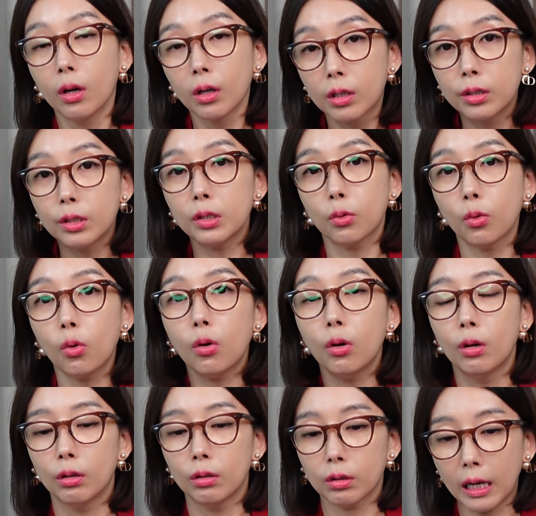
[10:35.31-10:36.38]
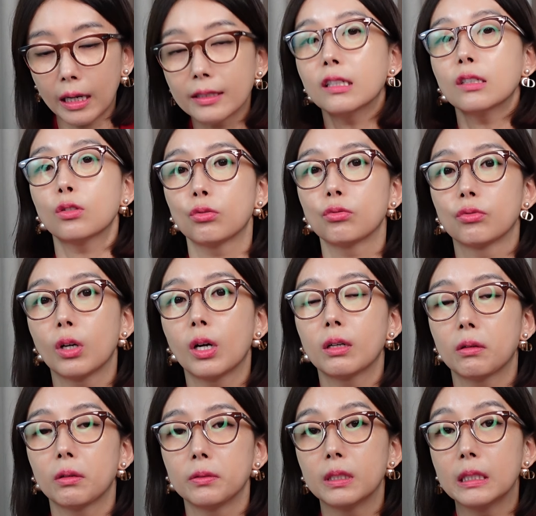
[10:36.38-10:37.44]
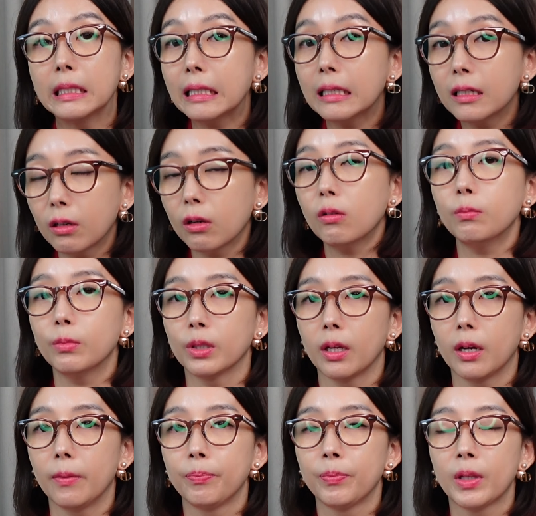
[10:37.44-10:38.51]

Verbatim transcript: 그리고 가장 중요한 거는 이겁니다.